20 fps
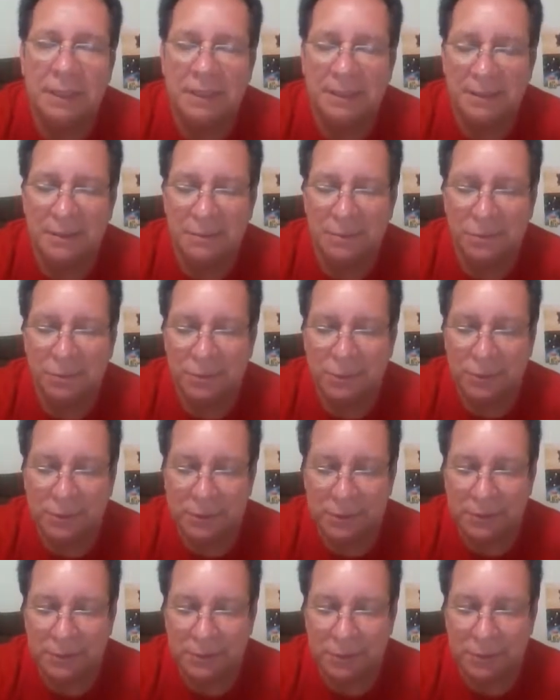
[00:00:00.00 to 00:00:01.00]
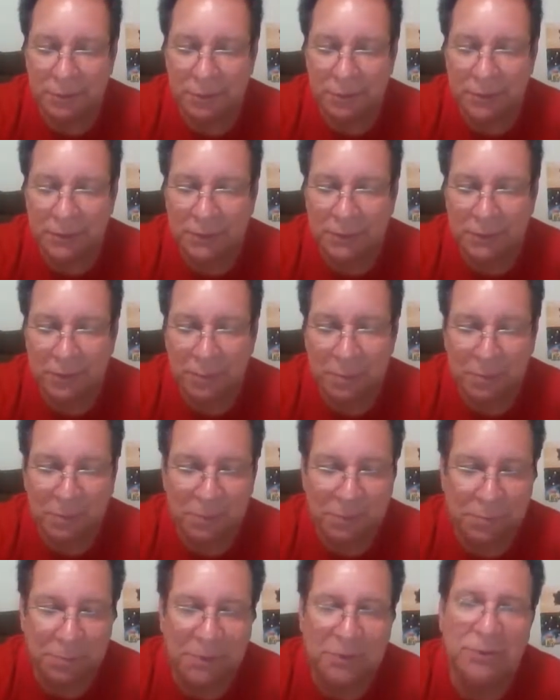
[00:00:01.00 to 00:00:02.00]
ele se influenciou
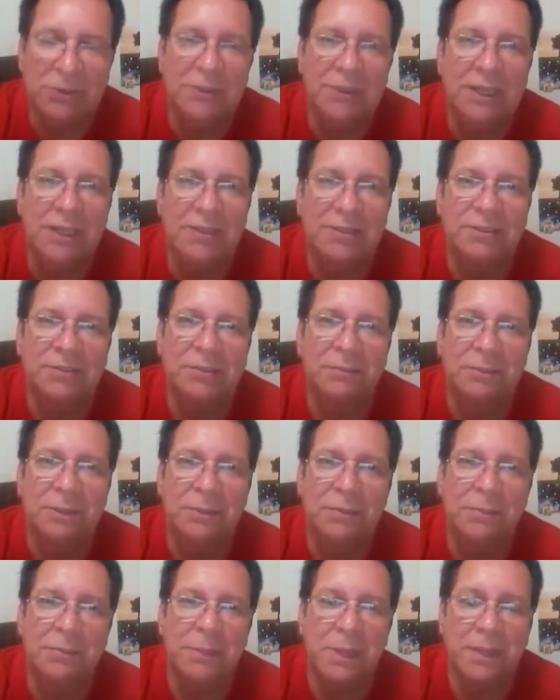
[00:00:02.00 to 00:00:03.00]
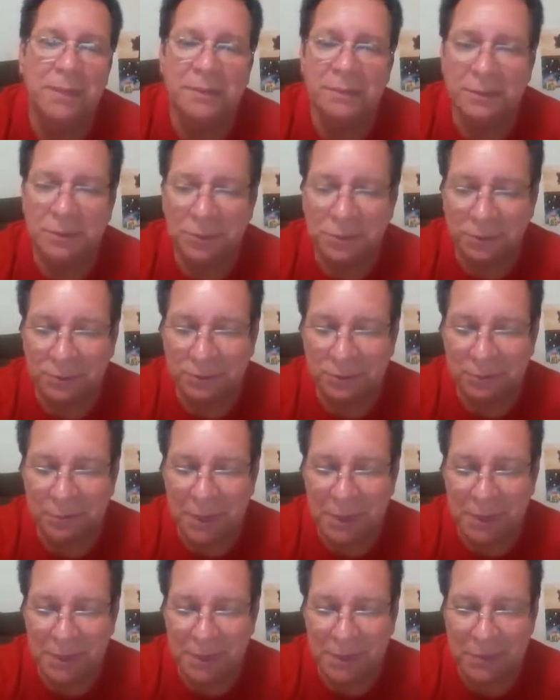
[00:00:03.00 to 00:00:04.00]
pelos personagens Superman e outros
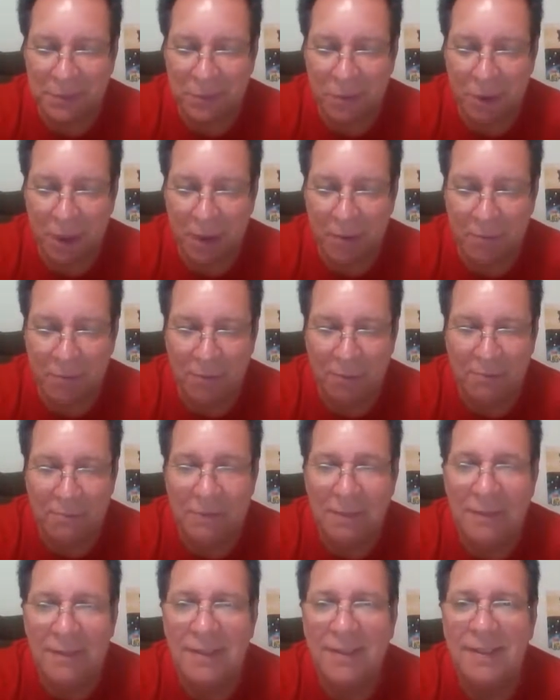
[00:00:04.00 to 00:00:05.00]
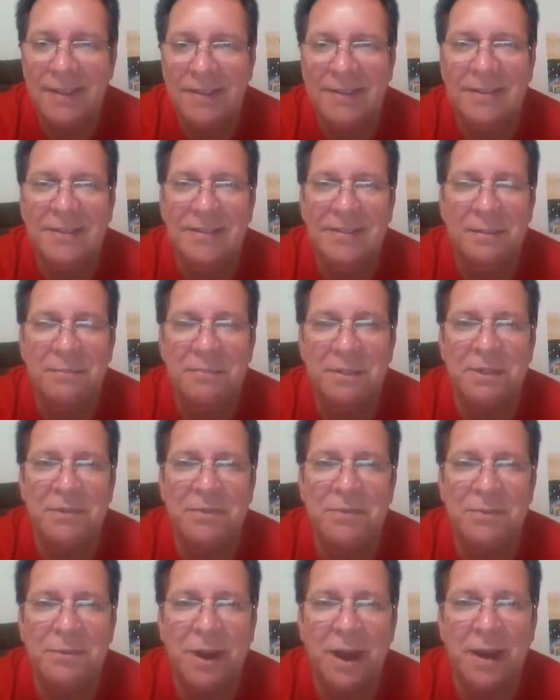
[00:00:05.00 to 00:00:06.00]
mais que voavam e quis também
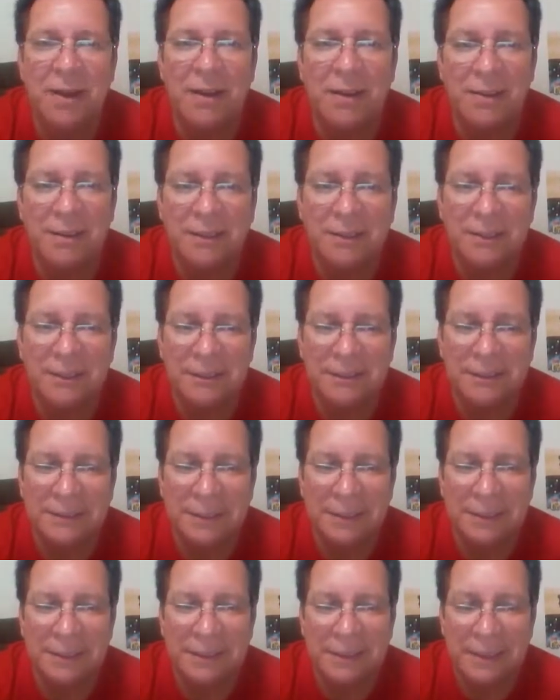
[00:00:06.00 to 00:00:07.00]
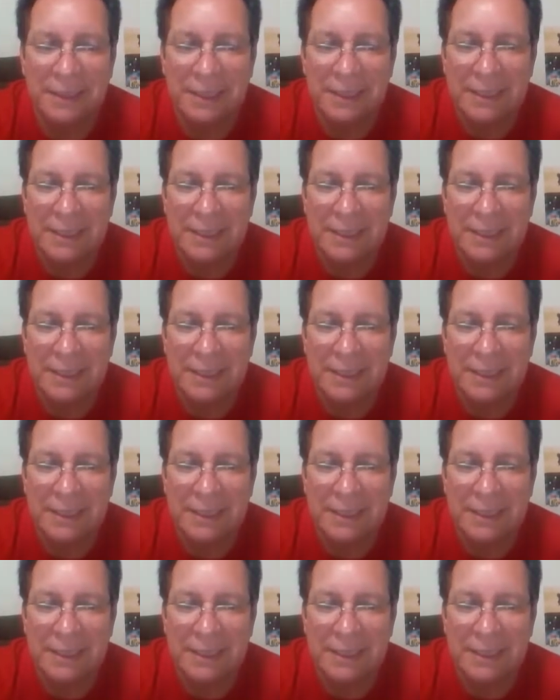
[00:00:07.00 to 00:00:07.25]
voar, né?